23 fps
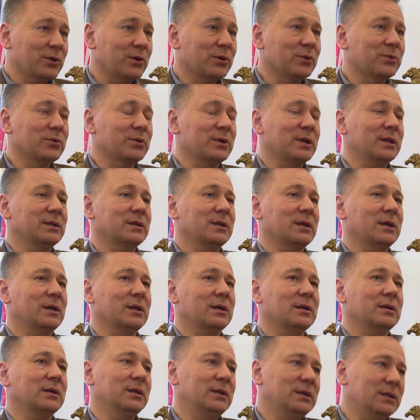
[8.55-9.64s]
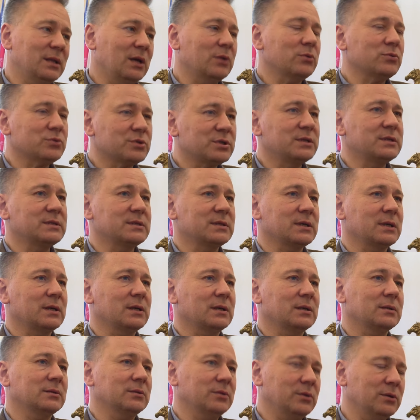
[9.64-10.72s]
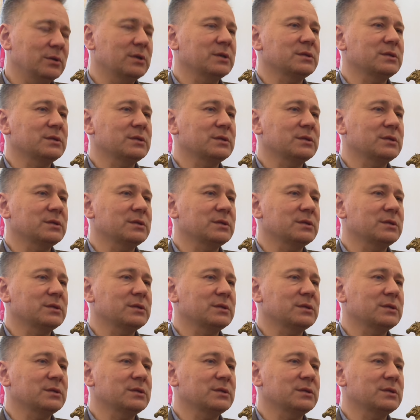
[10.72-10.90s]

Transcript: konkurenta i ta różnica no,